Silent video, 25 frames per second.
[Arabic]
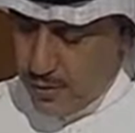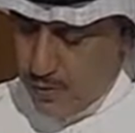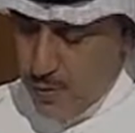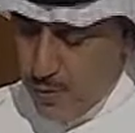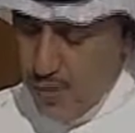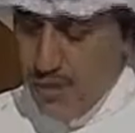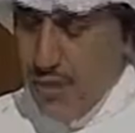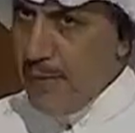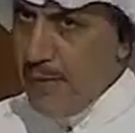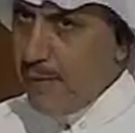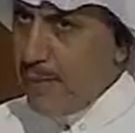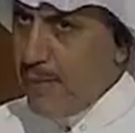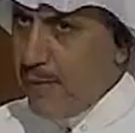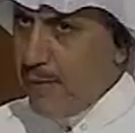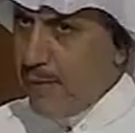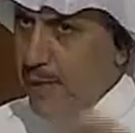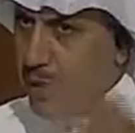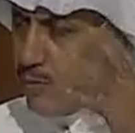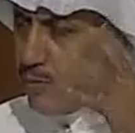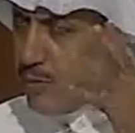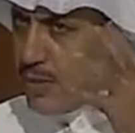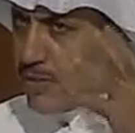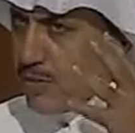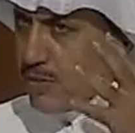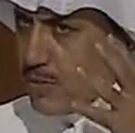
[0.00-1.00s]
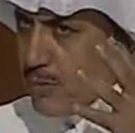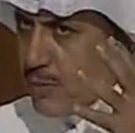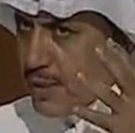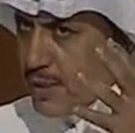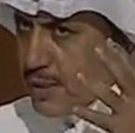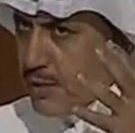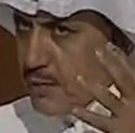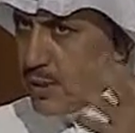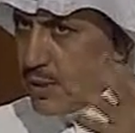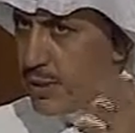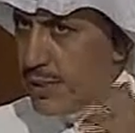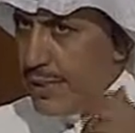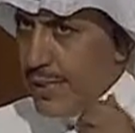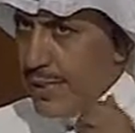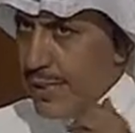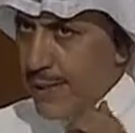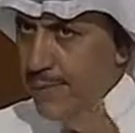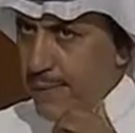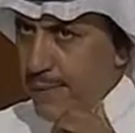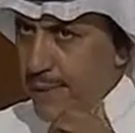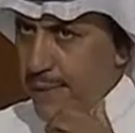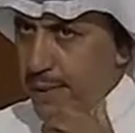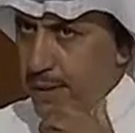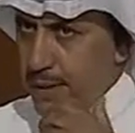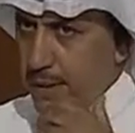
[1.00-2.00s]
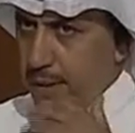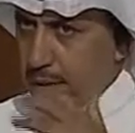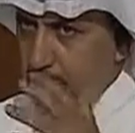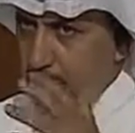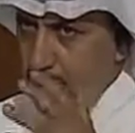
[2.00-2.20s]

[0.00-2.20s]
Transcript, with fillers: وضع امن المعلومات في المملكه بشكل عام يعني